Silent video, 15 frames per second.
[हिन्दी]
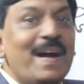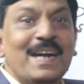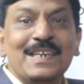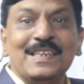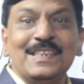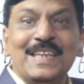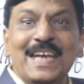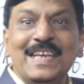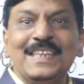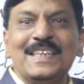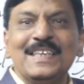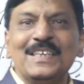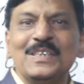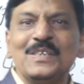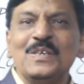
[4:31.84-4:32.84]
पार्ट नाइन
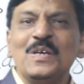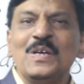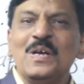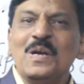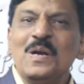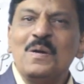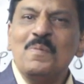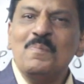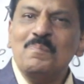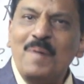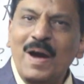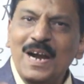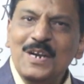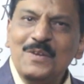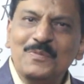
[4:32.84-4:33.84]
है
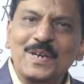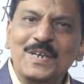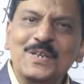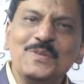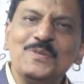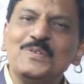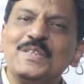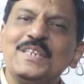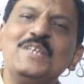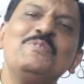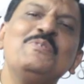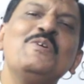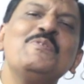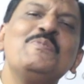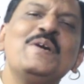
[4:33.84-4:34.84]
पार्ट वन टू थ्री
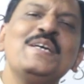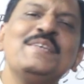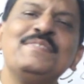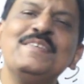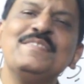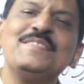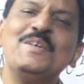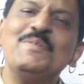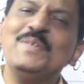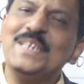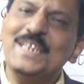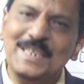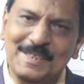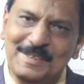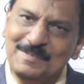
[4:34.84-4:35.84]
फोर फाइव सिक्स सेवन
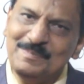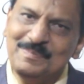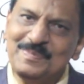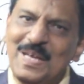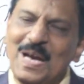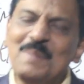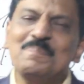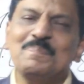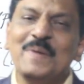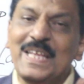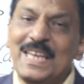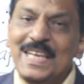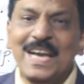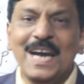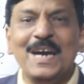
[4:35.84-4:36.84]
एट आप
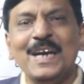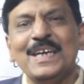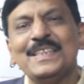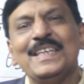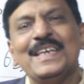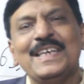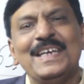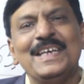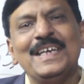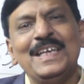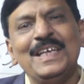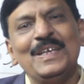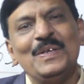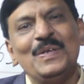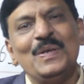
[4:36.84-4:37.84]
पहले का अगर देखेंगे
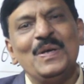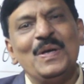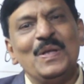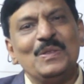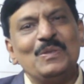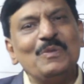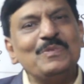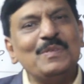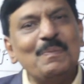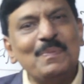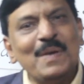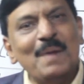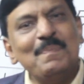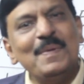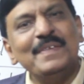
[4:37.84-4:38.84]
तो
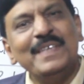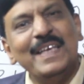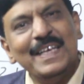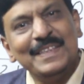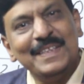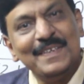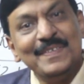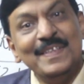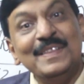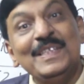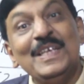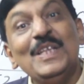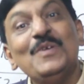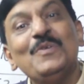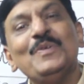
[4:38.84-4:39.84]
सबका पैसा एक तरह से
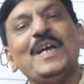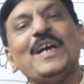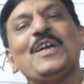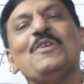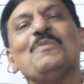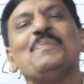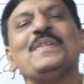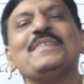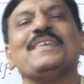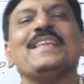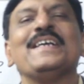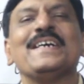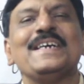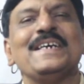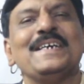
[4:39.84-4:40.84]
तीन गुना के ऊपर
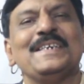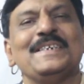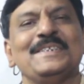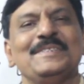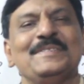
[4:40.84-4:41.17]
चला गया है